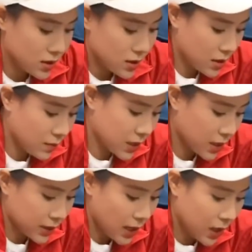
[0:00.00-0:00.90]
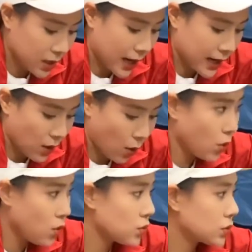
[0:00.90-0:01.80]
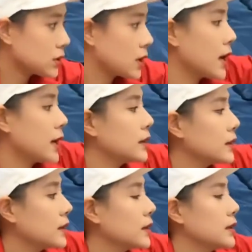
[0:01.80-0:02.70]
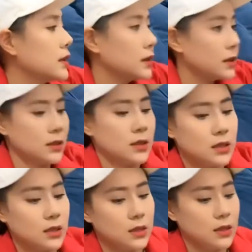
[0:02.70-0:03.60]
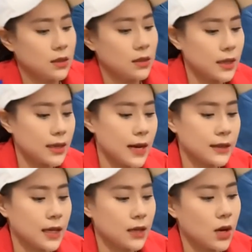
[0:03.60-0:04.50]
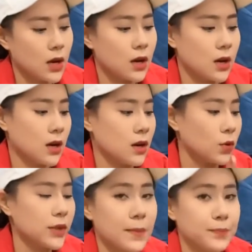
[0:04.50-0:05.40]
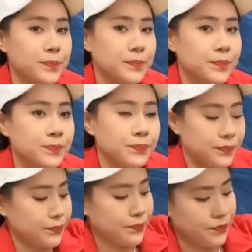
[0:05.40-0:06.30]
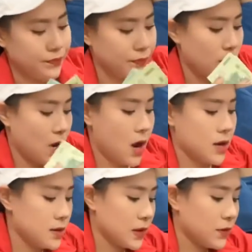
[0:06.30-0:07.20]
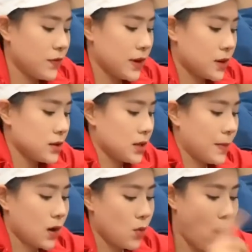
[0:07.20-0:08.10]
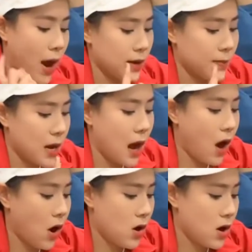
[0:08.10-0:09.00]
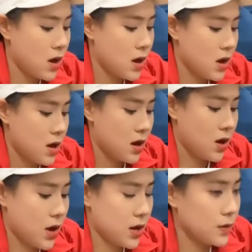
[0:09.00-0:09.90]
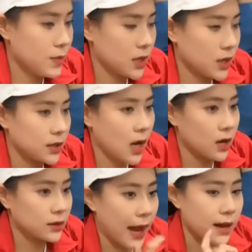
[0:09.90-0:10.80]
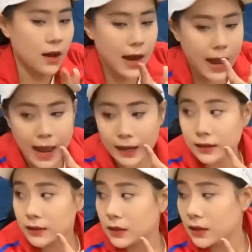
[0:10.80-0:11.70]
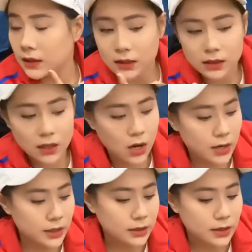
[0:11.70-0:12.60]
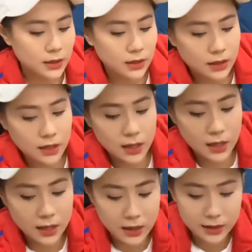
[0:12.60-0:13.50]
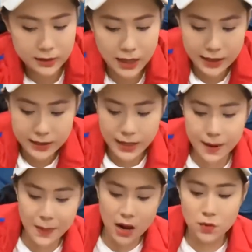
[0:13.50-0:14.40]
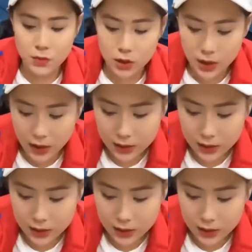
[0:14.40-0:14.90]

chứng minh nhân dân đầy đủ tiền tiền này là tiền của chăm. Ừ. rồi mình cũng phải có tiền mặt ở ngoài để mình lo rồi chứng minh nhân dân thẻ ngân hàng rồi à, giày dép áo mưa